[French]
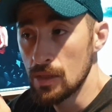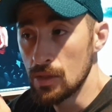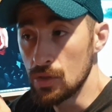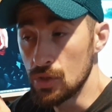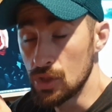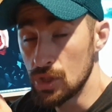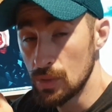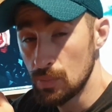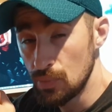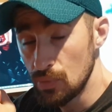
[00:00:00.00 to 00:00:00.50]

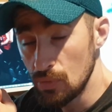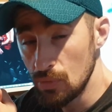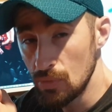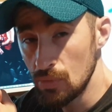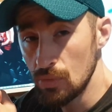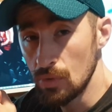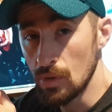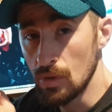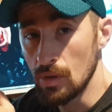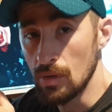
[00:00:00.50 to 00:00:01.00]
J'ai
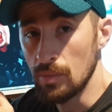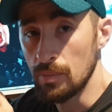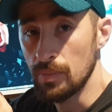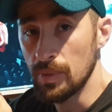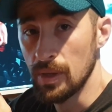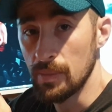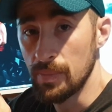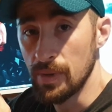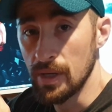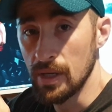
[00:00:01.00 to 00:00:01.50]
pu euh,
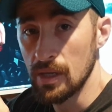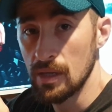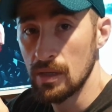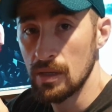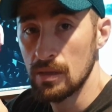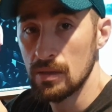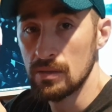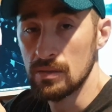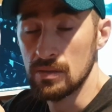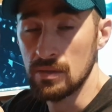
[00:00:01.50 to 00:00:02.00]

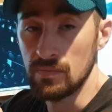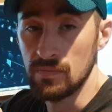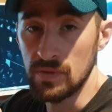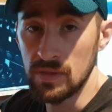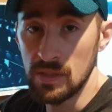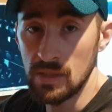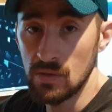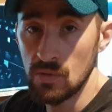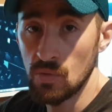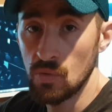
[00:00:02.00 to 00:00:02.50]
préparer des
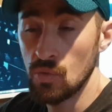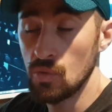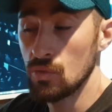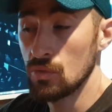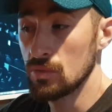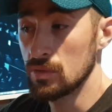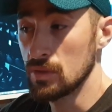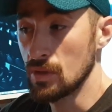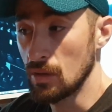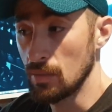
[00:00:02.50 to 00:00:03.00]
vidéos
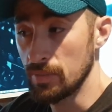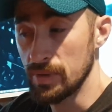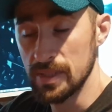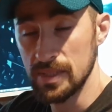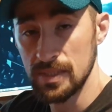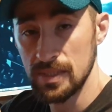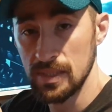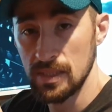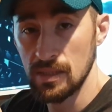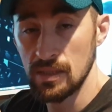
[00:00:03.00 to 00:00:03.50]
dans le
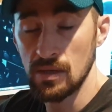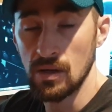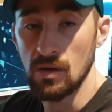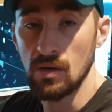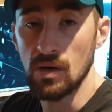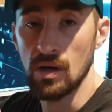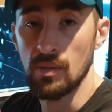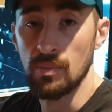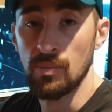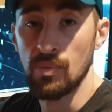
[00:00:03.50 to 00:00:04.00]
passé
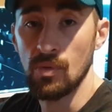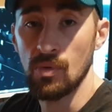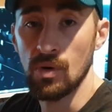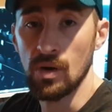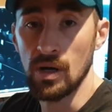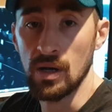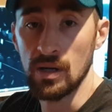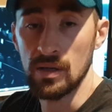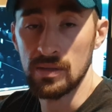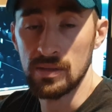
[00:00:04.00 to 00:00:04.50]
en
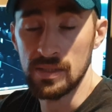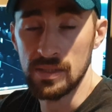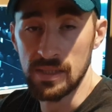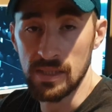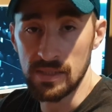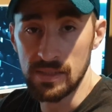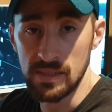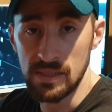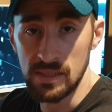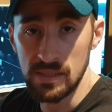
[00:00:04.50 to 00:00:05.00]
rapport à des
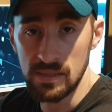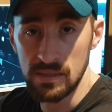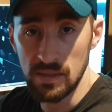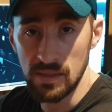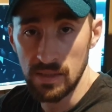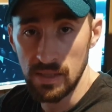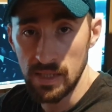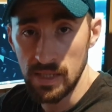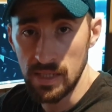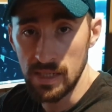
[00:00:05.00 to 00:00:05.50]
exercices
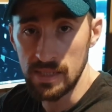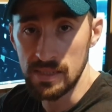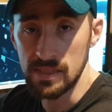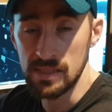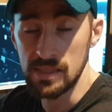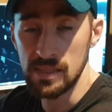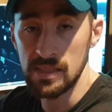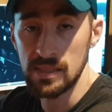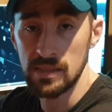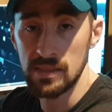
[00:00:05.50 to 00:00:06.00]

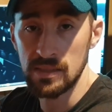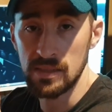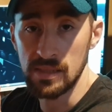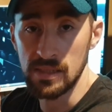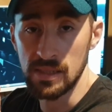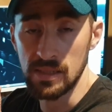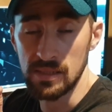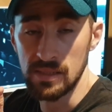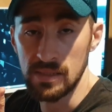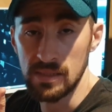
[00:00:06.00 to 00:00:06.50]
élastiques, des
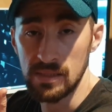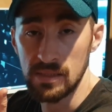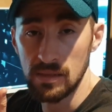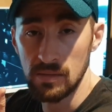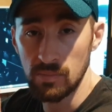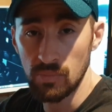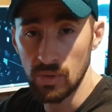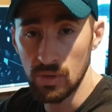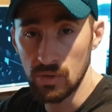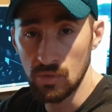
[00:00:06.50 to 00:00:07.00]
exercices
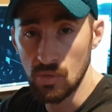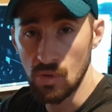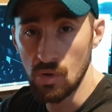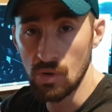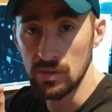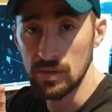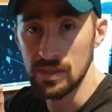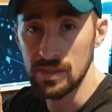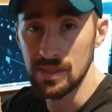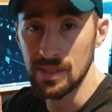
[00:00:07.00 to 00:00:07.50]
poids de
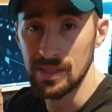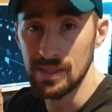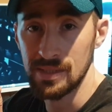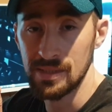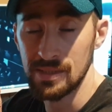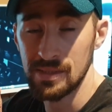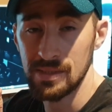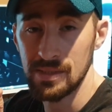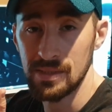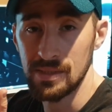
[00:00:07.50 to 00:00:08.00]
corps, des,
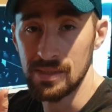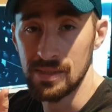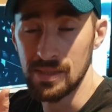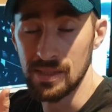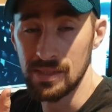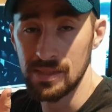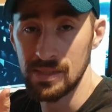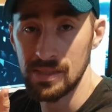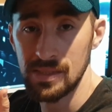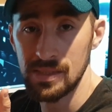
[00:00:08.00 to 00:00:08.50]

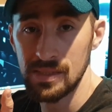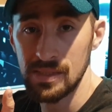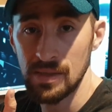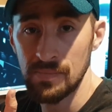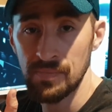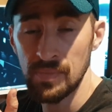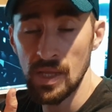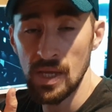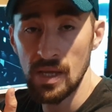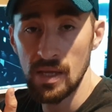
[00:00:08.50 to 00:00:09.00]
exercices
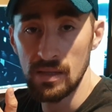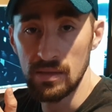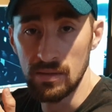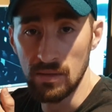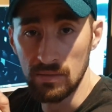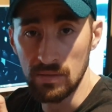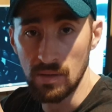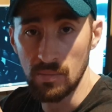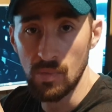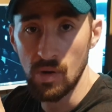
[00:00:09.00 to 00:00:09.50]

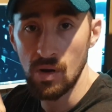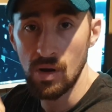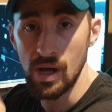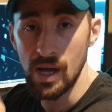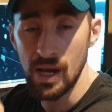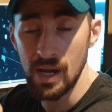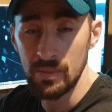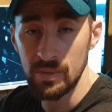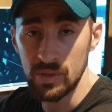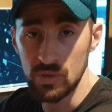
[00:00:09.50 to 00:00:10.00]
d'entraînement
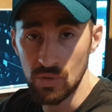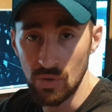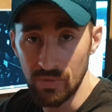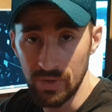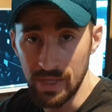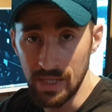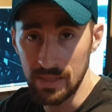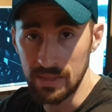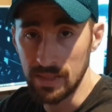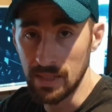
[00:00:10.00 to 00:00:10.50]
à la maison
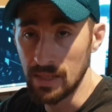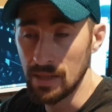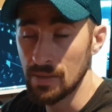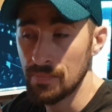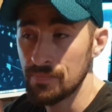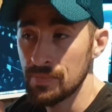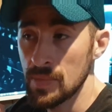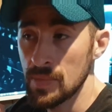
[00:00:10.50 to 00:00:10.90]
avec haltères.